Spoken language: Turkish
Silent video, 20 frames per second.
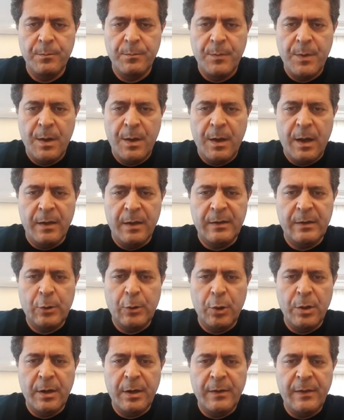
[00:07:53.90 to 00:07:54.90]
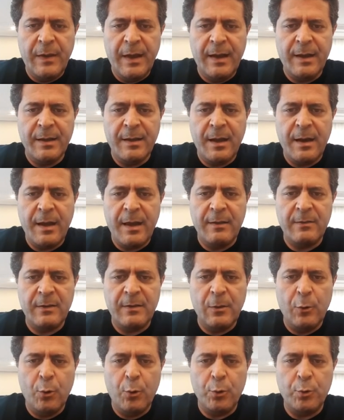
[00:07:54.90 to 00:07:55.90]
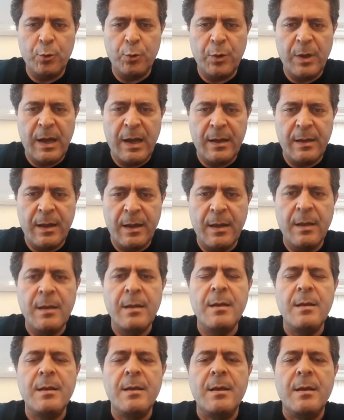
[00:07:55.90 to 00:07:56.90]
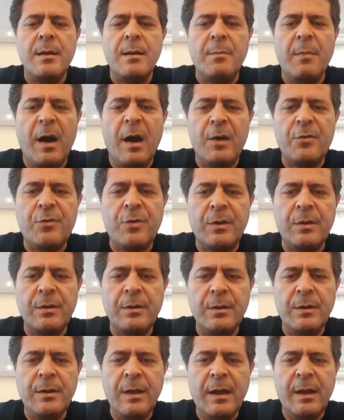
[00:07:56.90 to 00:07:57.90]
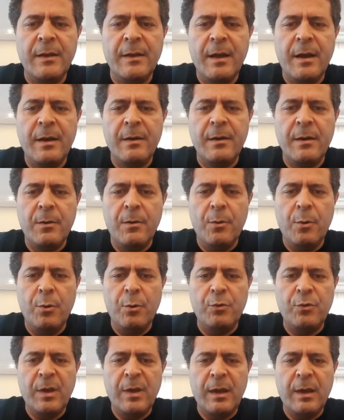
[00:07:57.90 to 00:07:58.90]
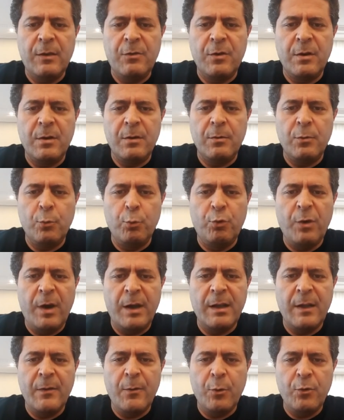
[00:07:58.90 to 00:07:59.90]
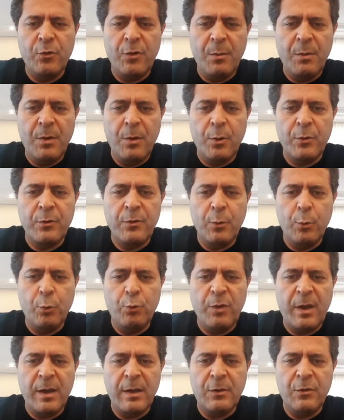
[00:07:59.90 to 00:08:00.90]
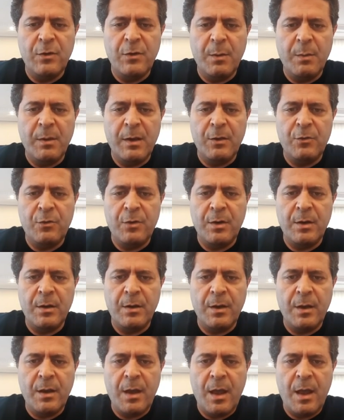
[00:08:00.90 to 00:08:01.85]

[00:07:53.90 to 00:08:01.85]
Antikorların ne kadar eski olduğunu yani bağışıklığın ne kadar önce geçirildiği, 3 aydan önce mi yoksa 3 ay içinde mi geçirildiğini